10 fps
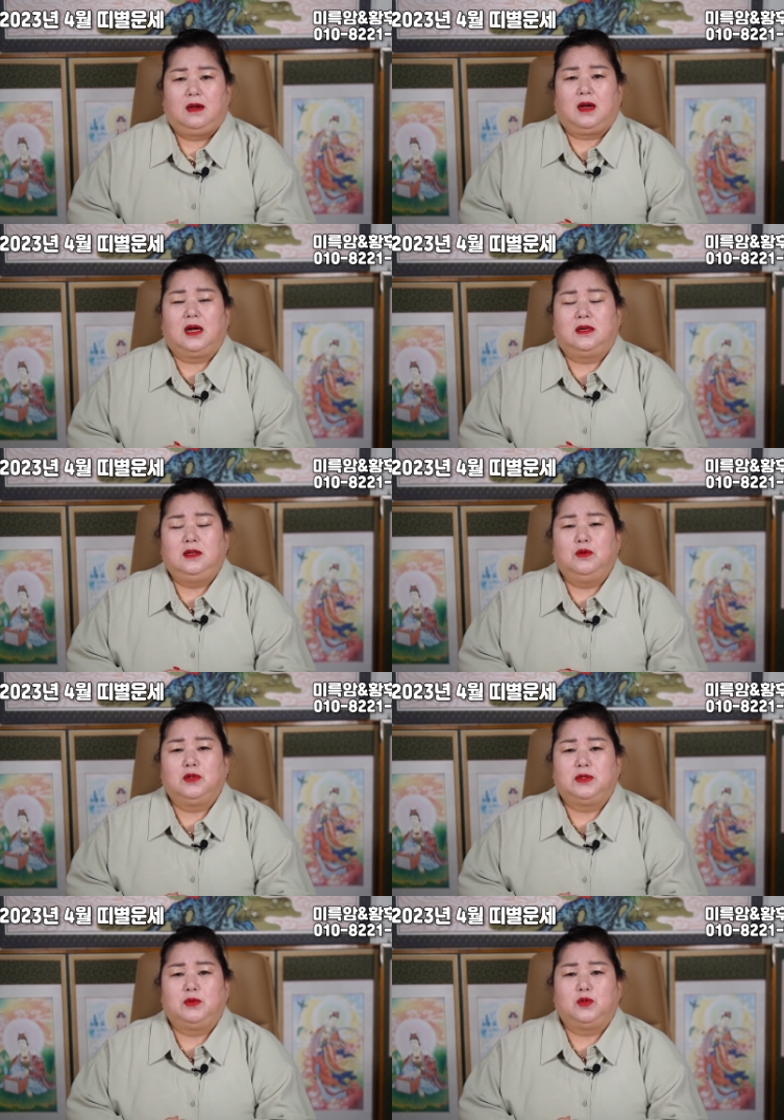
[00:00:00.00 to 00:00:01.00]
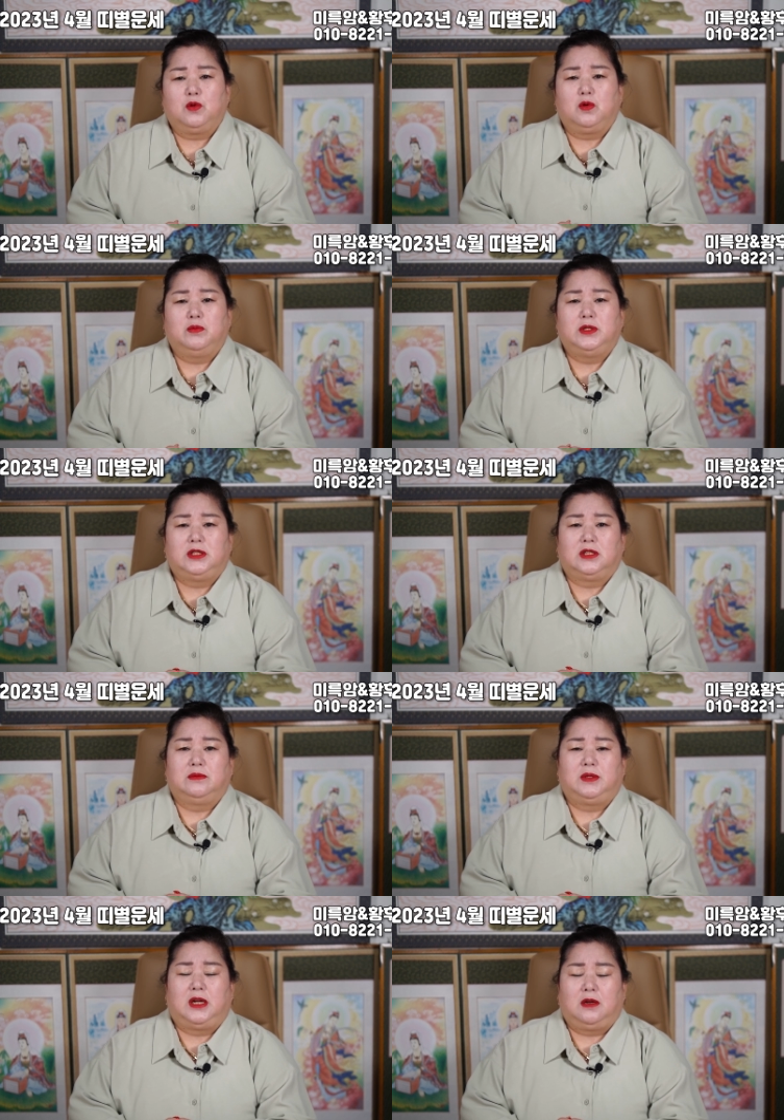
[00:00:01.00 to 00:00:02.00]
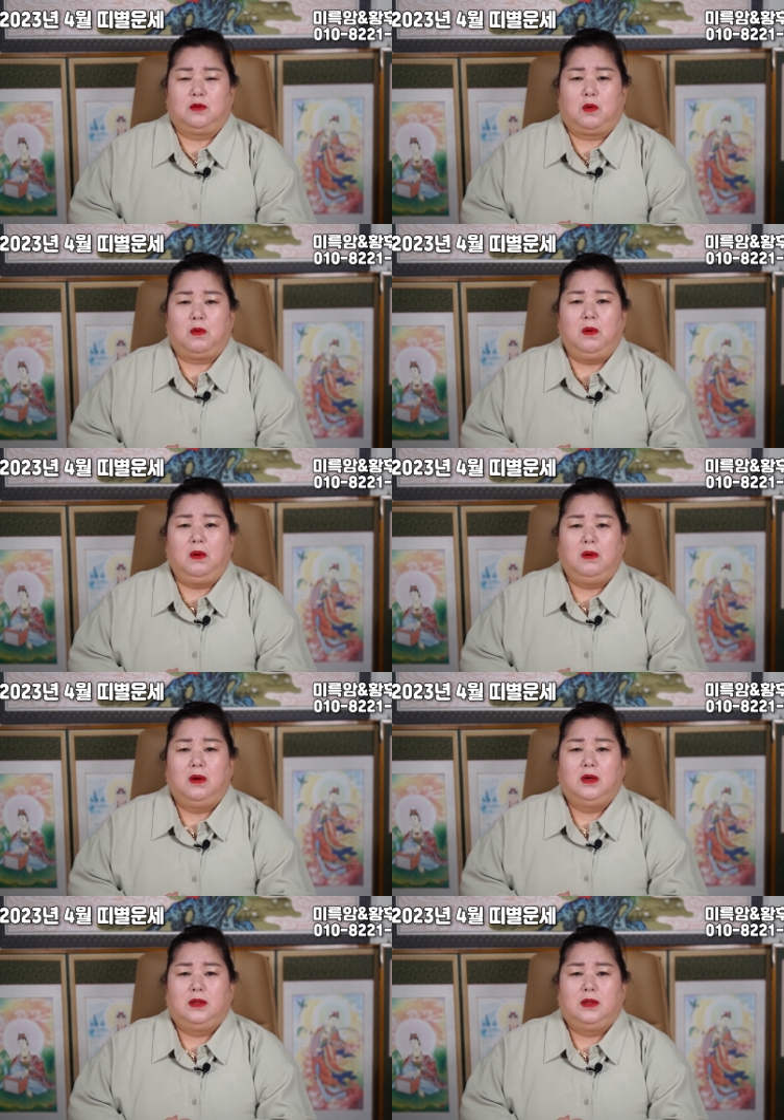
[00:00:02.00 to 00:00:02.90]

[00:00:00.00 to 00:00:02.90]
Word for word: 그러니까 그 욕심을 조금은 지금 내려놓고